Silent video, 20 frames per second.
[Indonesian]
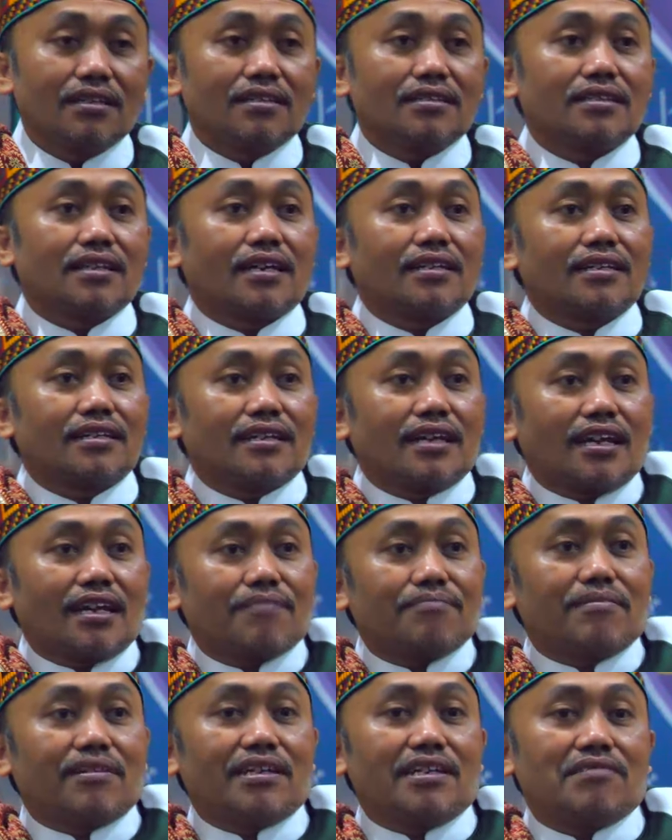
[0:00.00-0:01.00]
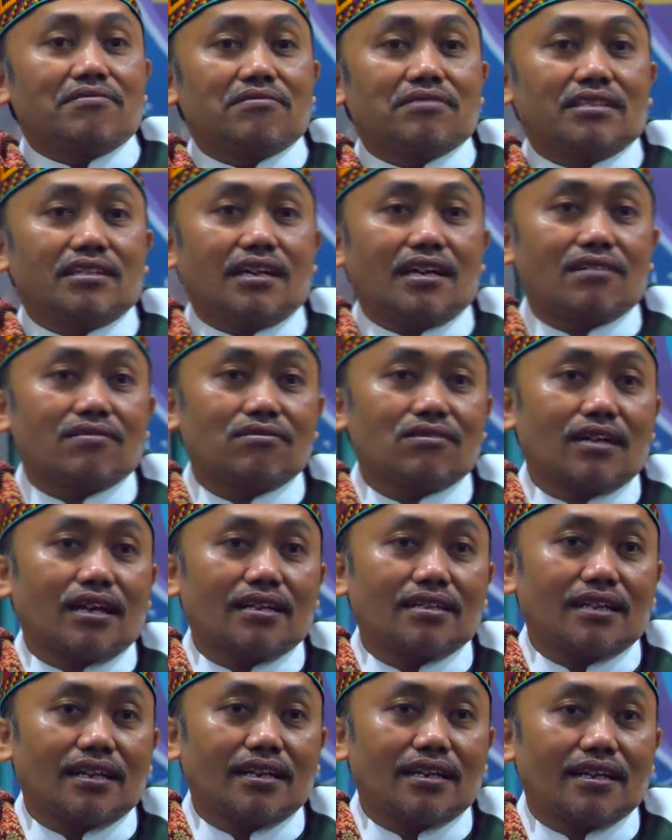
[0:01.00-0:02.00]
Jadi dalam mengikuti
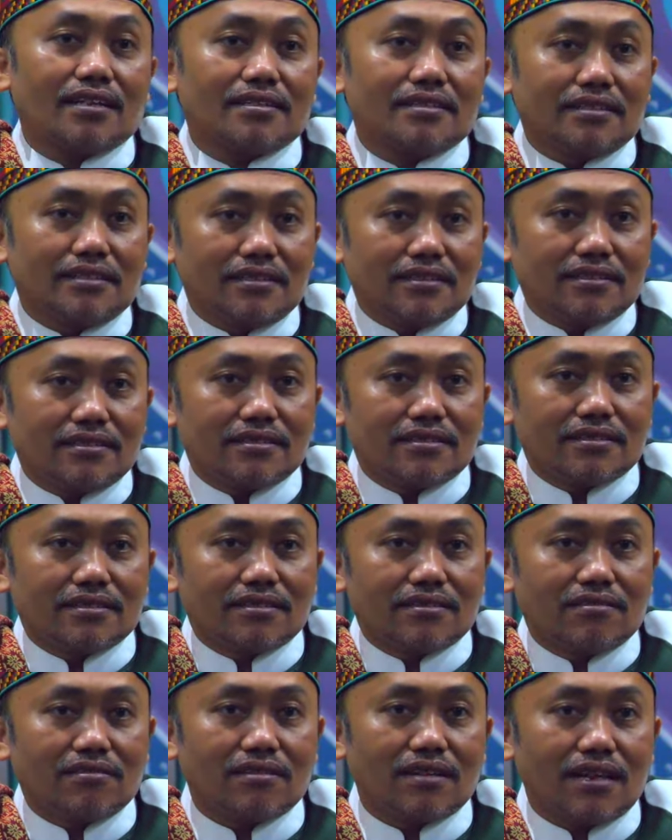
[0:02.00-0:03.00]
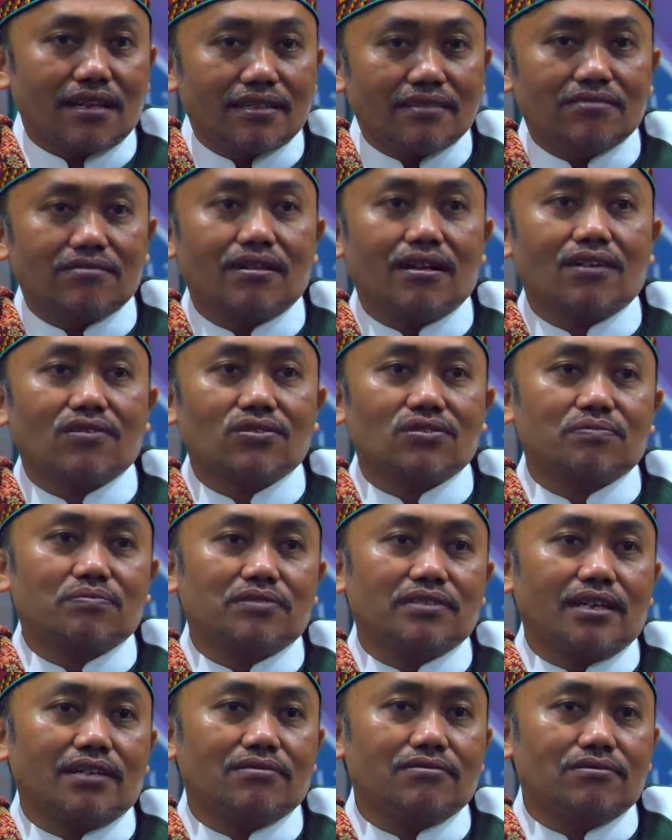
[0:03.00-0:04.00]
Al-Qur'an dan hadis, orang itu harus
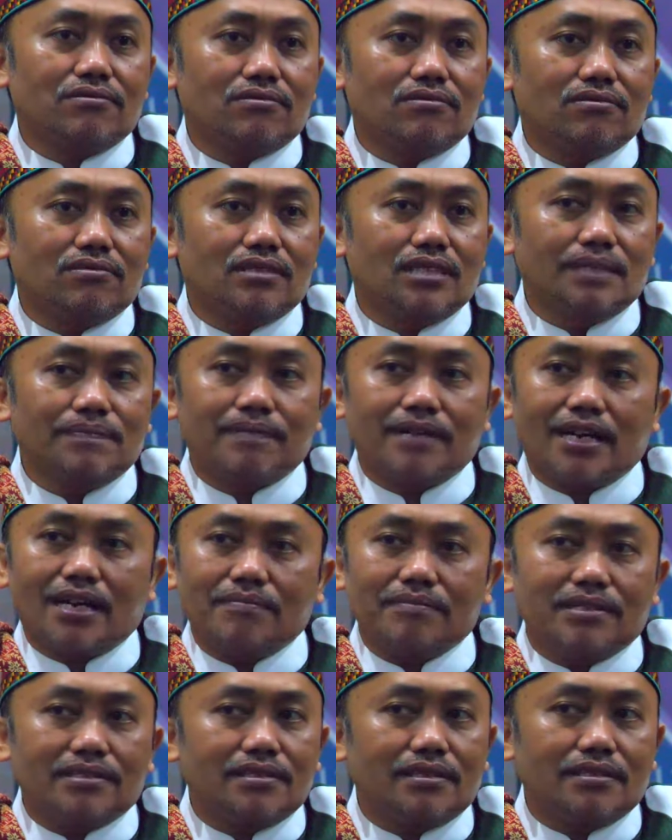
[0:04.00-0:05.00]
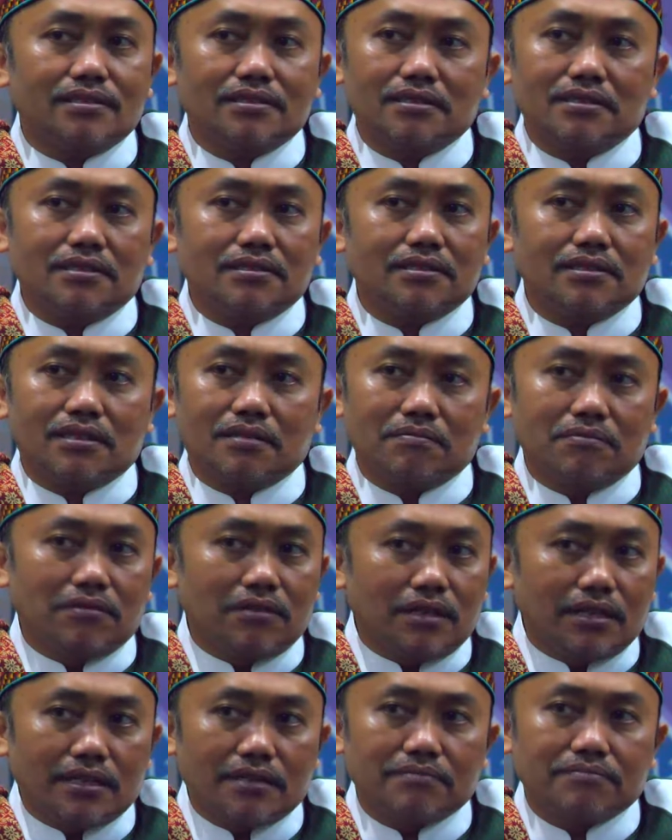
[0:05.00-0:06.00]
punya guru, dipahami sendiri tidak
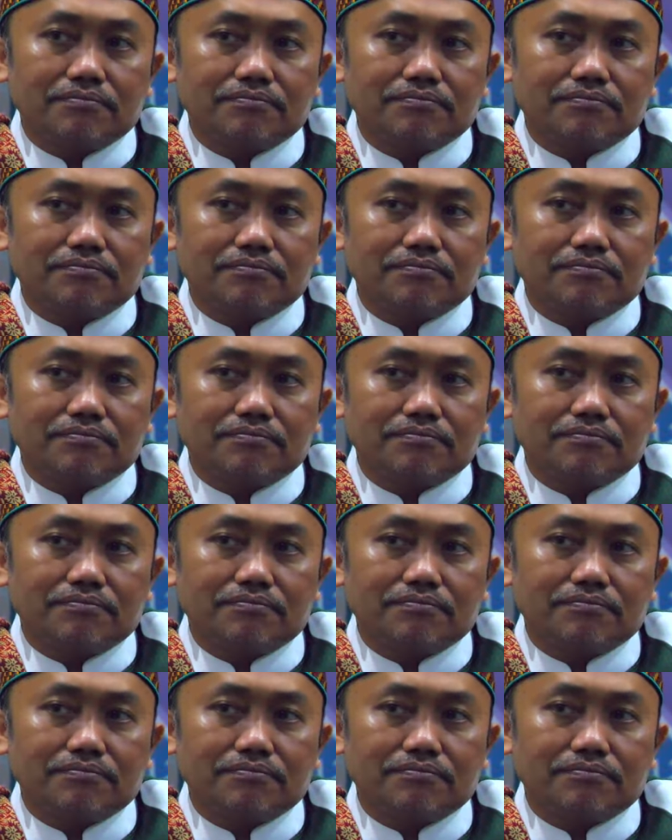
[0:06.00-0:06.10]
boleh.